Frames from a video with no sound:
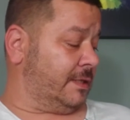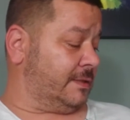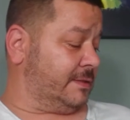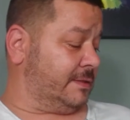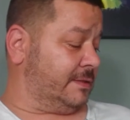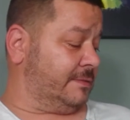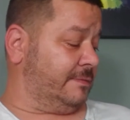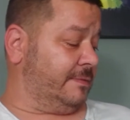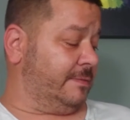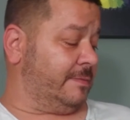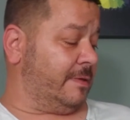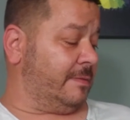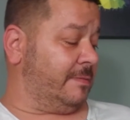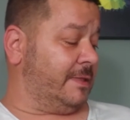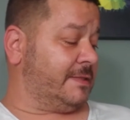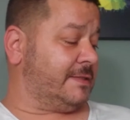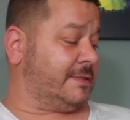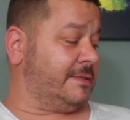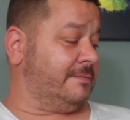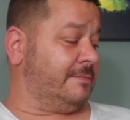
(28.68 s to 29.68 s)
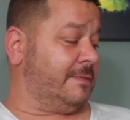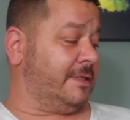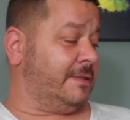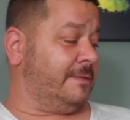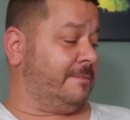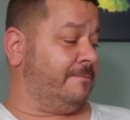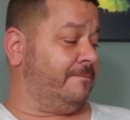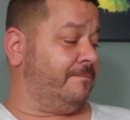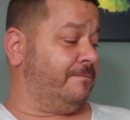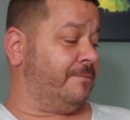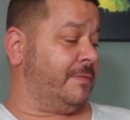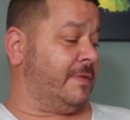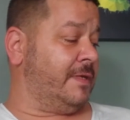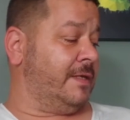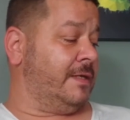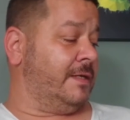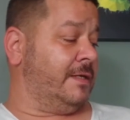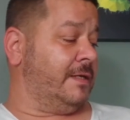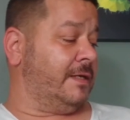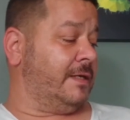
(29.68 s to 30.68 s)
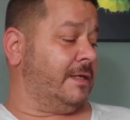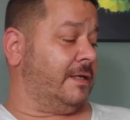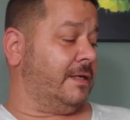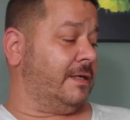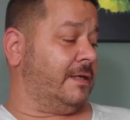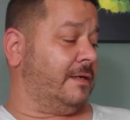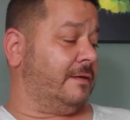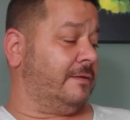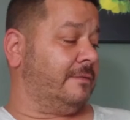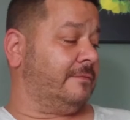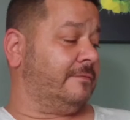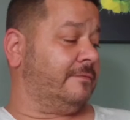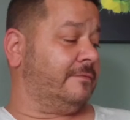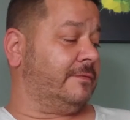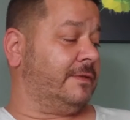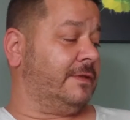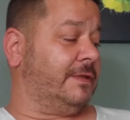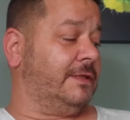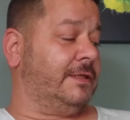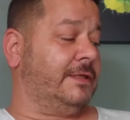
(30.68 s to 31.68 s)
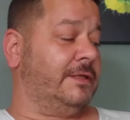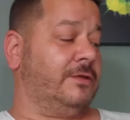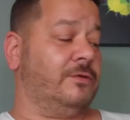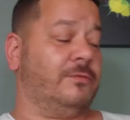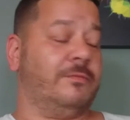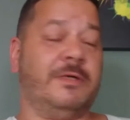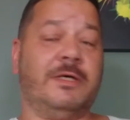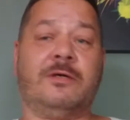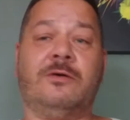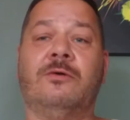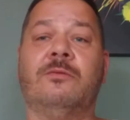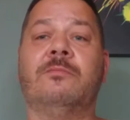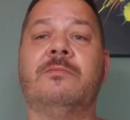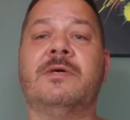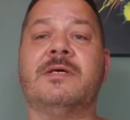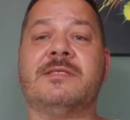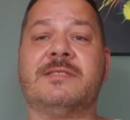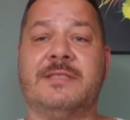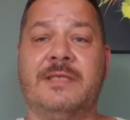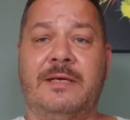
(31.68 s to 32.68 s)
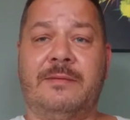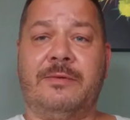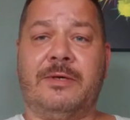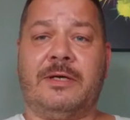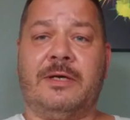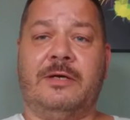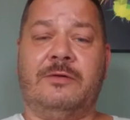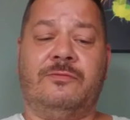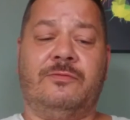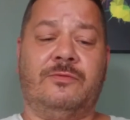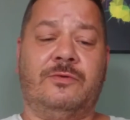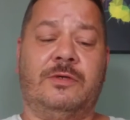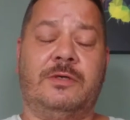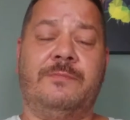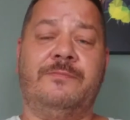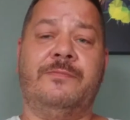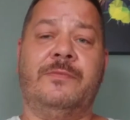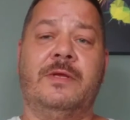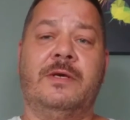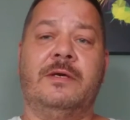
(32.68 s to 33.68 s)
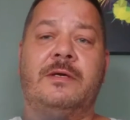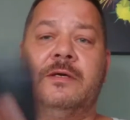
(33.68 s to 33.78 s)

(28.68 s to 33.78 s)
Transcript: das ist wie beim letzten Mal. Jawohl, die Nummer kommt mir sehr bekannt vor.